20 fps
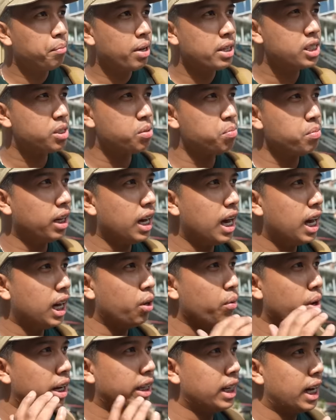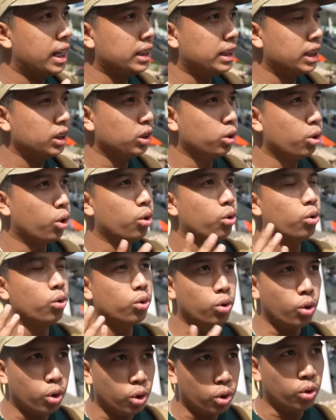mas magagawa natin to
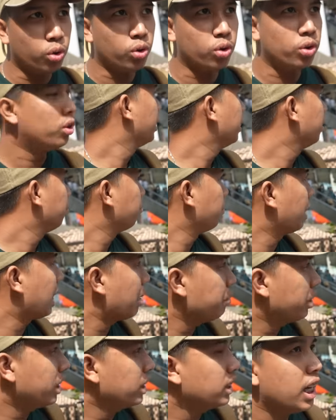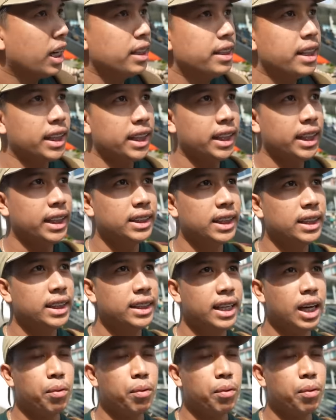kung marami rin tayo nakikita na